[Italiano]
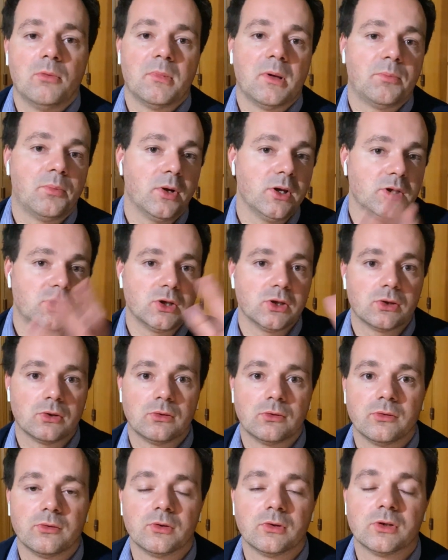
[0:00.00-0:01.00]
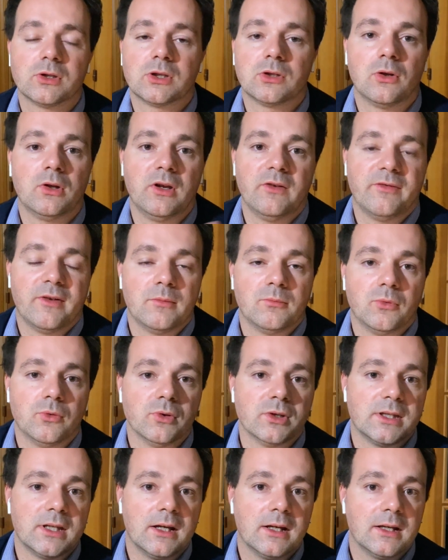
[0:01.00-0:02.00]
ma poi ci sono storie
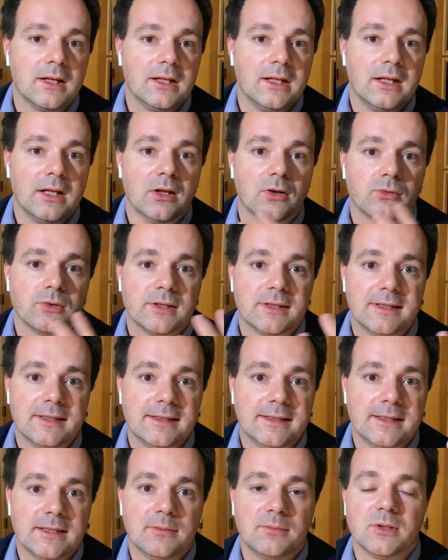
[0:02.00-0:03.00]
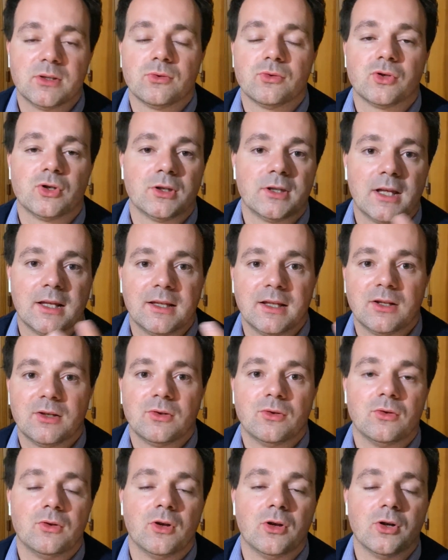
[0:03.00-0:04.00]
famose anche di grossissime società
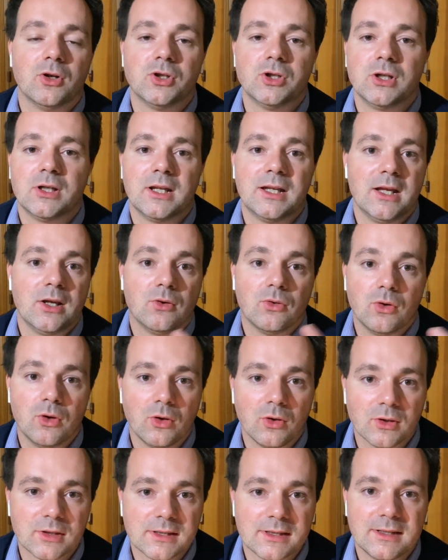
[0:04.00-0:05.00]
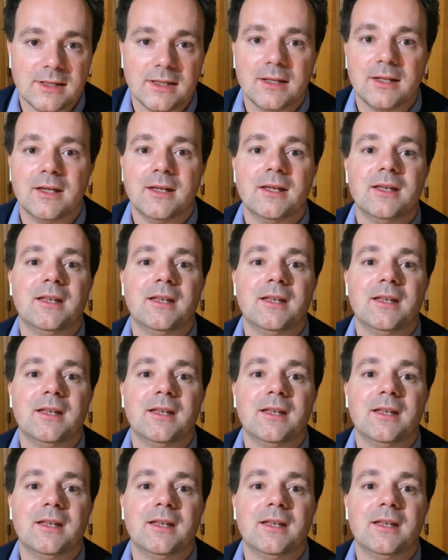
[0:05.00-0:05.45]
tecnologiche, di colossi